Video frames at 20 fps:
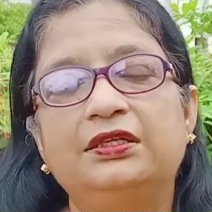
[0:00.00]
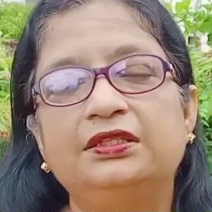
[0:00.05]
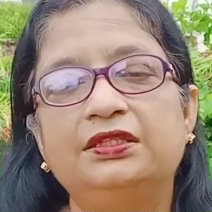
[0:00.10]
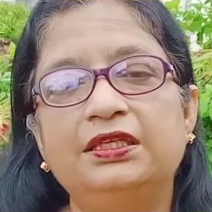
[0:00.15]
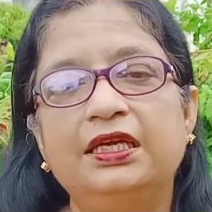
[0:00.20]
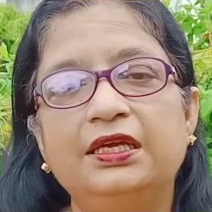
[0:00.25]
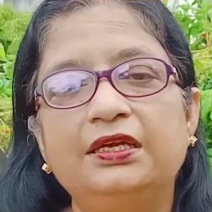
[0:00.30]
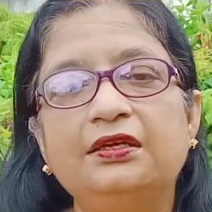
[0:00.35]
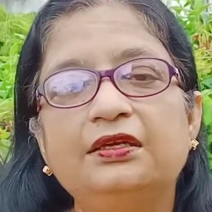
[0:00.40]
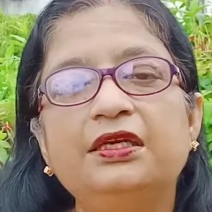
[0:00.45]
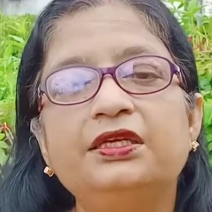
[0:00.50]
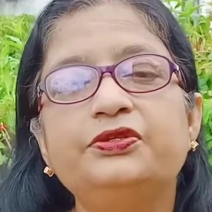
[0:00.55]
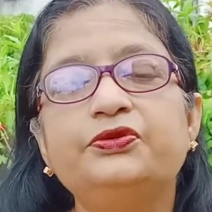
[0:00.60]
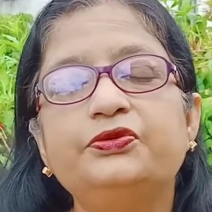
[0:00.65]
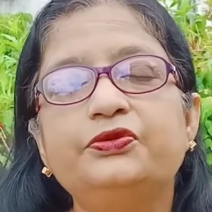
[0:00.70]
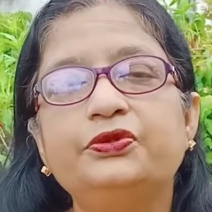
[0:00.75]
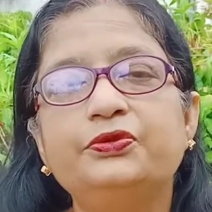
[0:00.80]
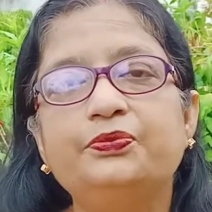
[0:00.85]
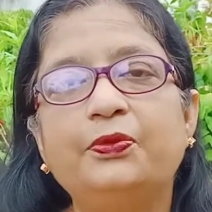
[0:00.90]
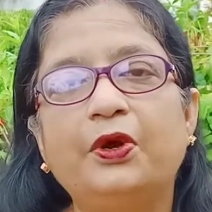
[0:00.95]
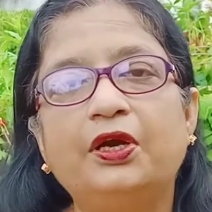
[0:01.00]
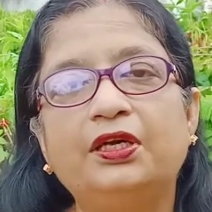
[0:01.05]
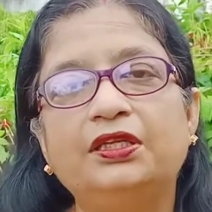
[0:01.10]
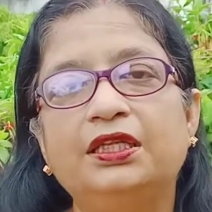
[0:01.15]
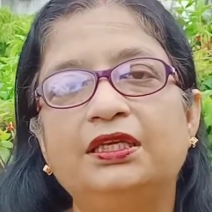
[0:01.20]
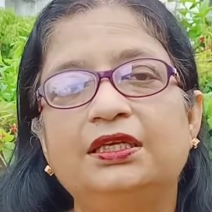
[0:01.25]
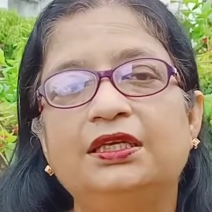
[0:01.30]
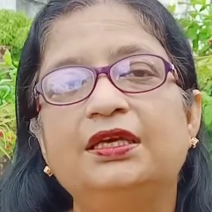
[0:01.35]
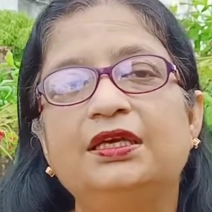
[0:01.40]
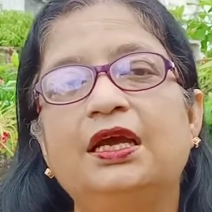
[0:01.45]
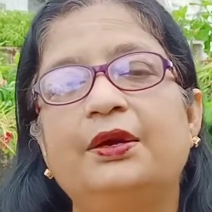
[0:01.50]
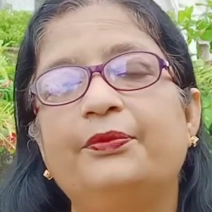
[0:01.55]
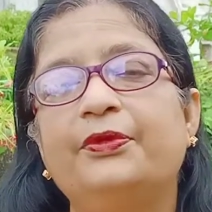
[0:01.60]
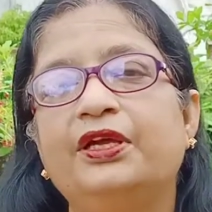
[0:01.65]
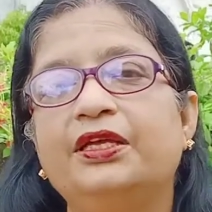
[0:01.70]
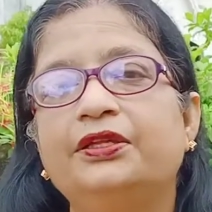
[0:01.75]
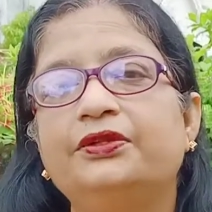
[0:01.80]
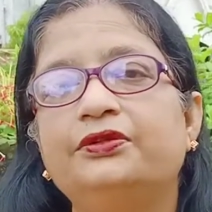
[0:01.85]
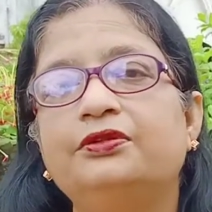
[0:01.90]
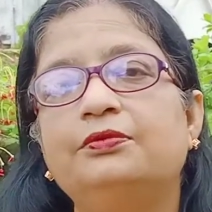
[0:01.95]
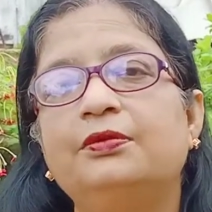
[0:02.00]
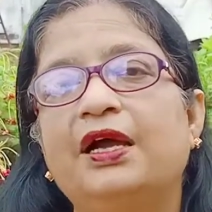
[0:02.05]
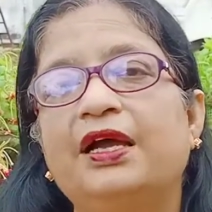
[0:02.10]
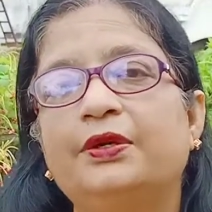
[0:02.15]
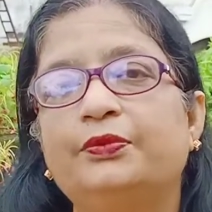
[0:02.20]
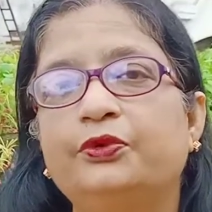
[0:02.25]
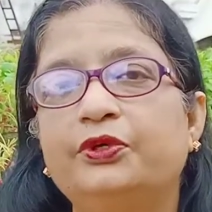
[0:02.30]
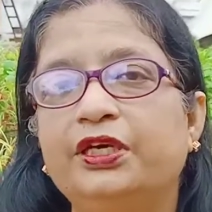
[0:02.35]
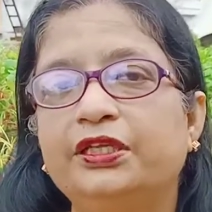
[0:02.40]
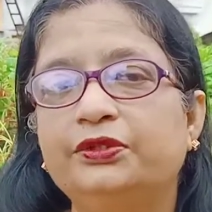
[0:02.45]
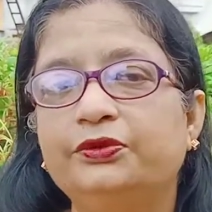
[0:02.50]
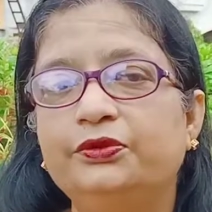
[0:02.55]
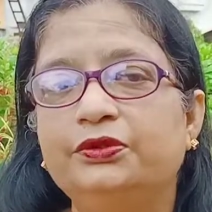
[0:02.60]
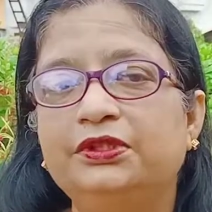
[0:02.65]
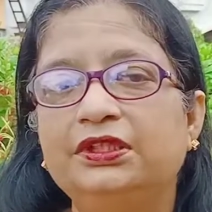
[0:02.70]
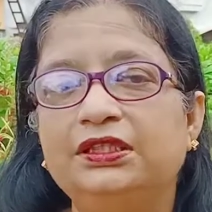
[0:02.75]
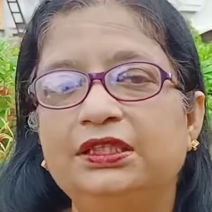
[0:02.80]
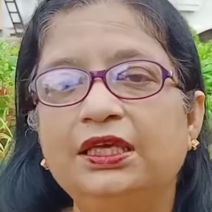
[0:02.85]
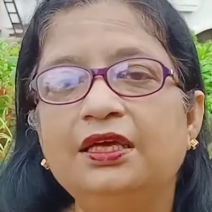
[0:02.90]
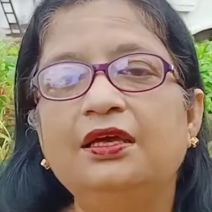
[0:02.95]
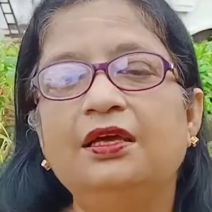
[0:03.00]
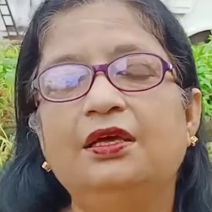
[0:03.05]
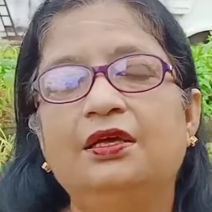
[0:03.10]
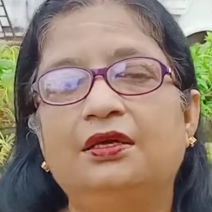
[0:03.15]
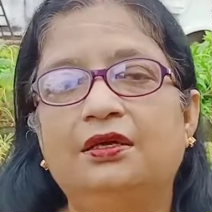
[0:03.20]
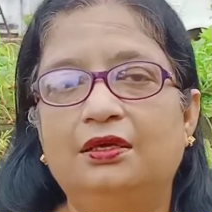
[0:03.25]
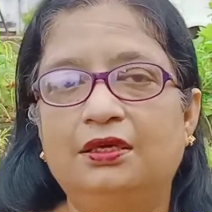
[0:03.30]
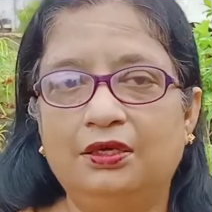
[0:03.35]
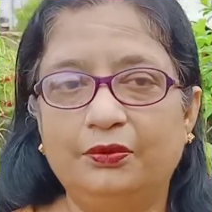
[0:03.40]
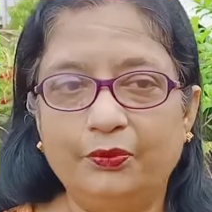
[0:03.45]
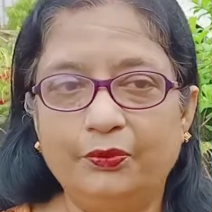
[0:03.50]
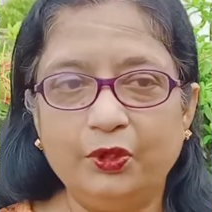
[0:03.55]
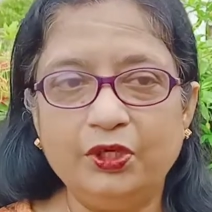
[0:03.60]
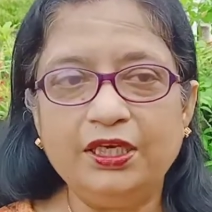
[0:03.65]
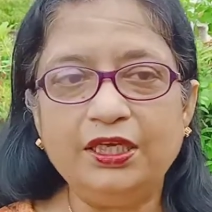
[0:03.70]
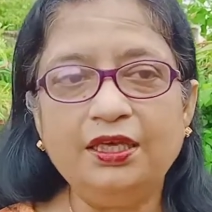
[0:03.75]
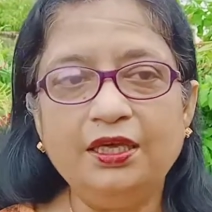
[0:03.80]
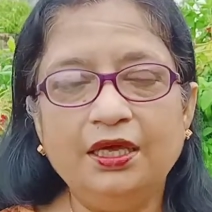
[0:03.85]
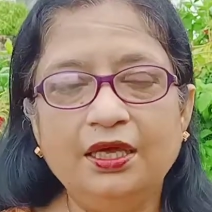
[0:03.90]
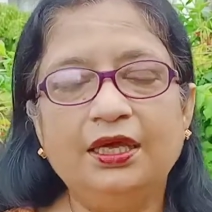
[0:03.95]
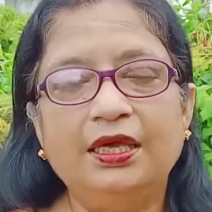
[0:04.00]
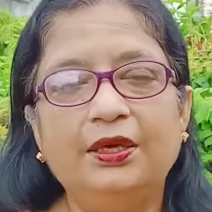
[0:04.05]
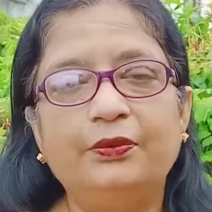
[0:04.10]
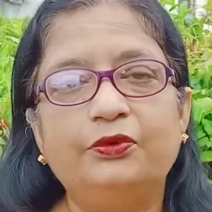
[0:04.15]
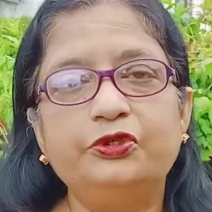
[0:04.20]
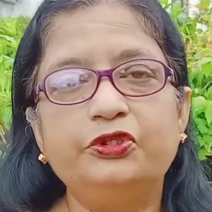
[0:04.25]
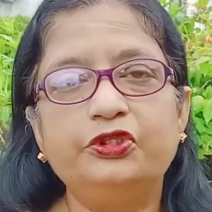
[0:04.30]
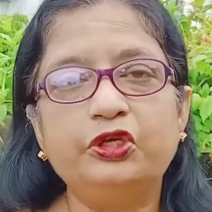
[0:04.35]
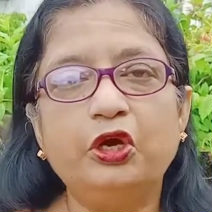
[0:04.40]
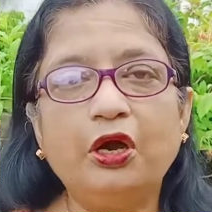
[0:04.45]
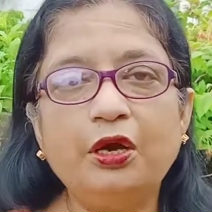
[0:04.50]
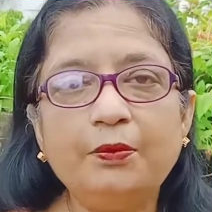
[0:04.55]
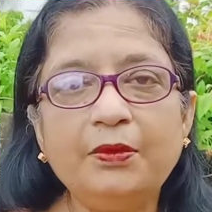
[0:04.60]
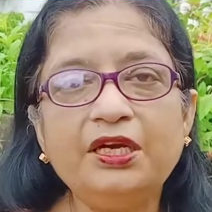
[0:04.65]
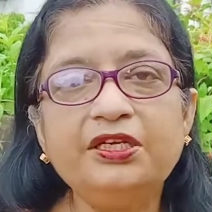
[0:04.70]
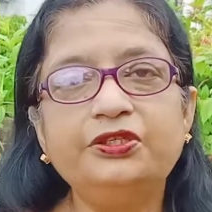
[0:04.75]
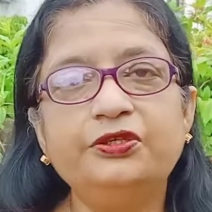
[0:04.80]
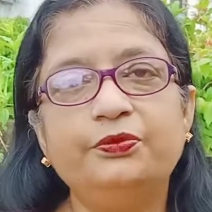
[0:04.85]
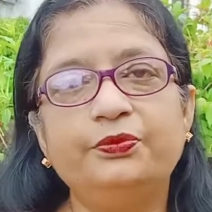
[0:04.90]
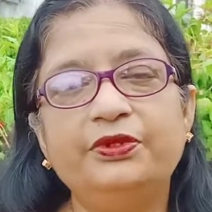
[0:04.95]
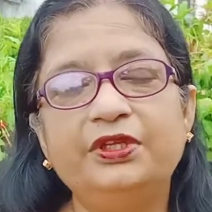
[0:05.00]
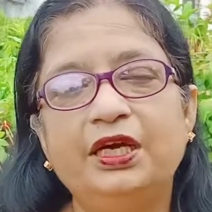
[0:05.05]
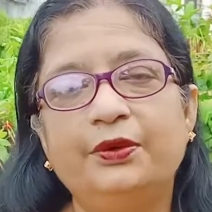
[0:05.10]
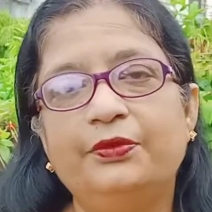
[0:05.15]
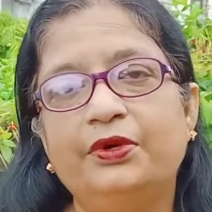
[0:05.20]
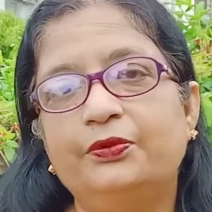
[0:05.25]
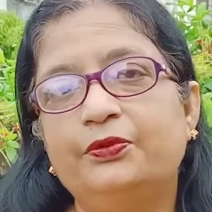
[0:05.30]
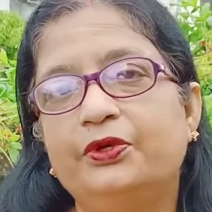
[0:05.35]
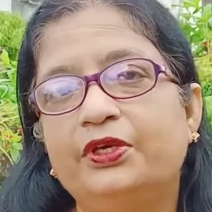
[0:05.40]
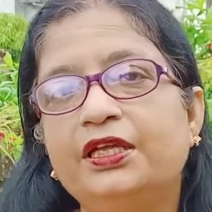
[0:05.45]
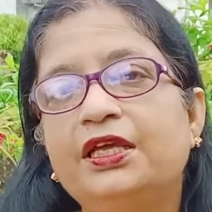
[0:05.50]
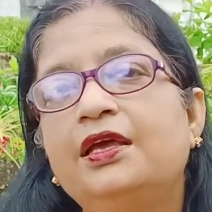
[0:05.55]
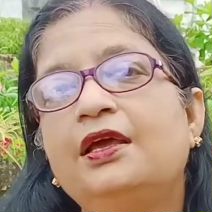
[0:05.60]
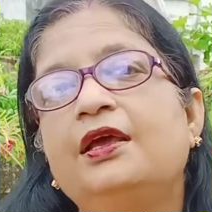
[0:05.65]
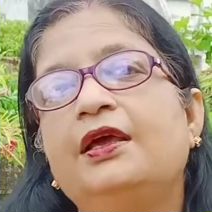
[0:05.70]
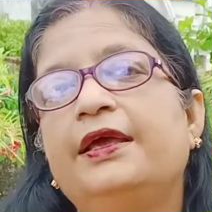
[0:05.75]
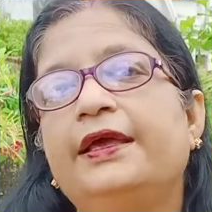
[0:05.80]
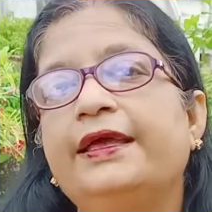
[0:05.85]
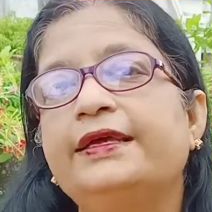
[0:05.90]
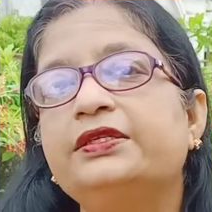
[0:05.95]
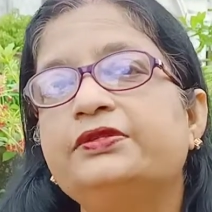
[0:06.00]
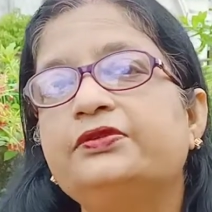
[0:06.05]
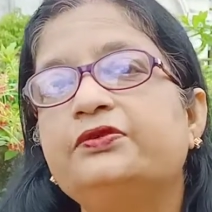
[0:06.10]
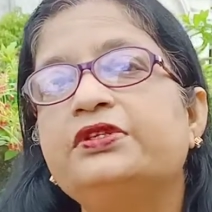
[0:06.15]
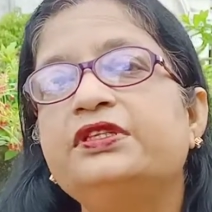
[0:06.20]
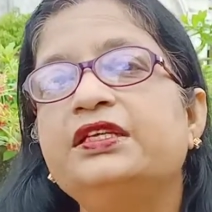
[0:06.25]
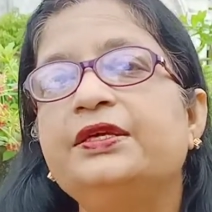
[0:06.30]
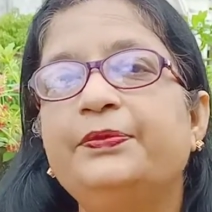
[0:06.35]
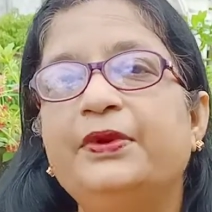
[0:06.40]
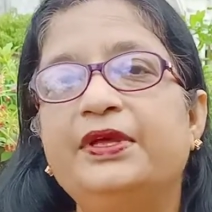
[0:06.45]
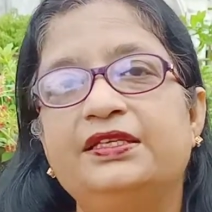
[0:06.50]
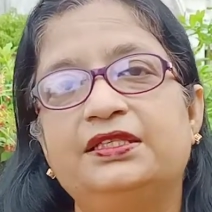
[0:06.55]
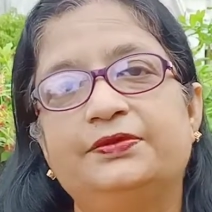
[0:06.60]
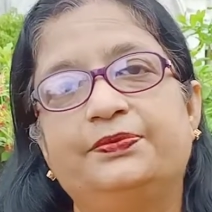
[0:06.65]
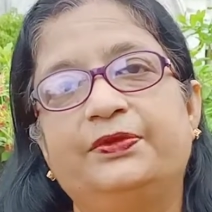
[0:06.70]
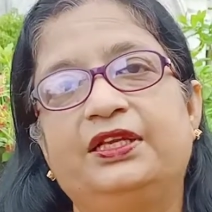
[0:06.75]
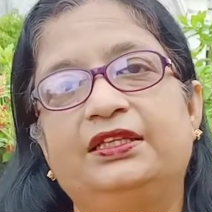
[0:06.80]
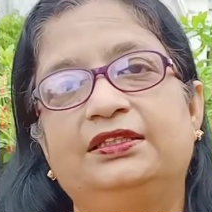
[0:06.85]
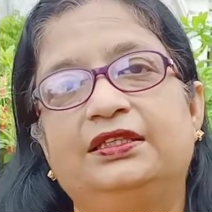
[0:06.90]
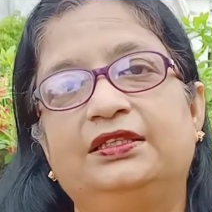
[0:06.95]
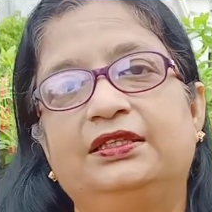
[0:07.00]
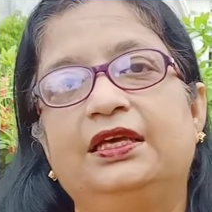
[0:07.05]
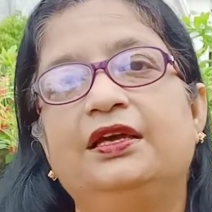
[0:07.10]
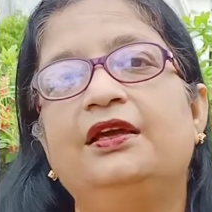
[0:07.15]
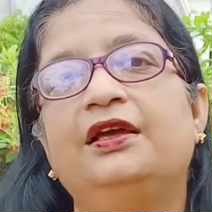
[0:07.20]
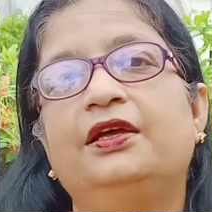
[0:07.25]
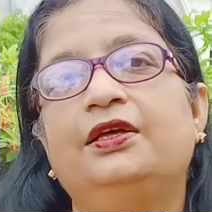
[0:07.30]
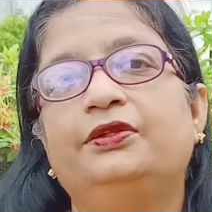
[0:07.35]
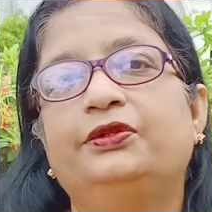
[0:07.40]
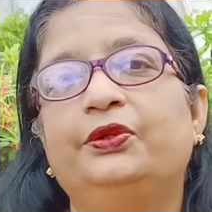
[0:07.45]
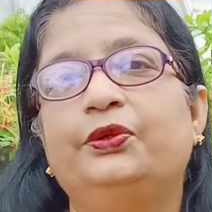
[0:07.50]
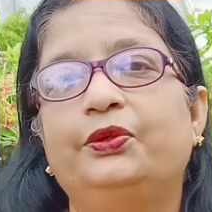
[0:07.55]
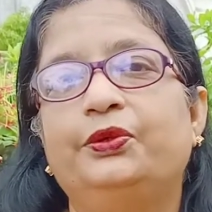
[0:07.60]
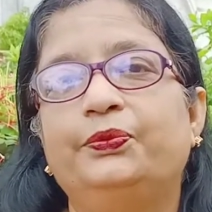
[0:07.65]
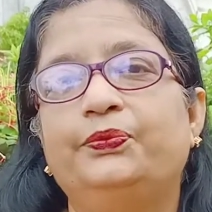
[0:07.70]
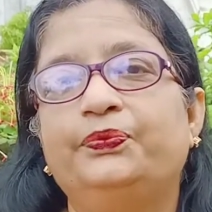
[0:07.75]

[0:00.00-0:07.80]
সেই কিছুক্ষণ পর থেকেই আমরা কিন্তু মায়ের বুকের দুধ দিতে বলি এবং ছ মাস অবধি আমরা বলি এক্সক্লুসিভ ব্রেস্ট মিল্ক দিতে তো